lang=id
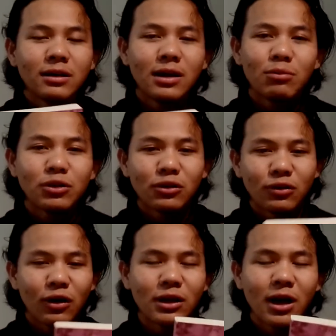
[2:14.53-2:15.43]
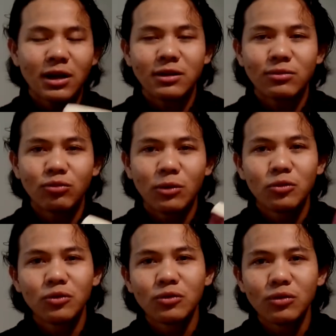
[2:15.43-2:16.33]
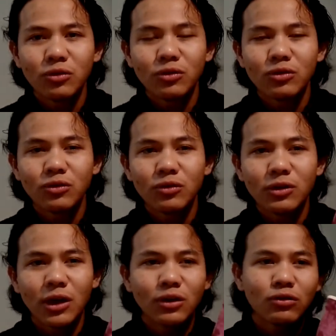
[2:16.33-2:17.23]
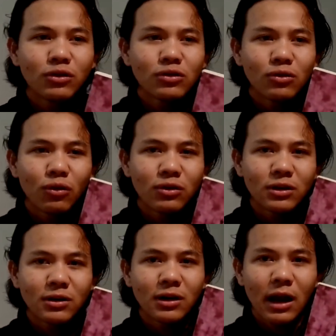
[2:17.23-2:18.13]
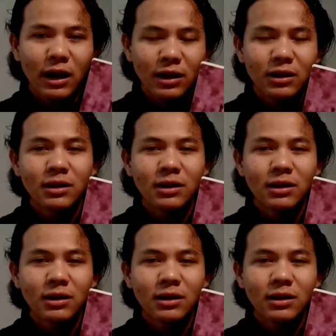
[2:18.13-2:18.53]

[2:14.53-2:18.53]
Dia menyatakannya ada sebuah buku judulnya itu The Sultan Life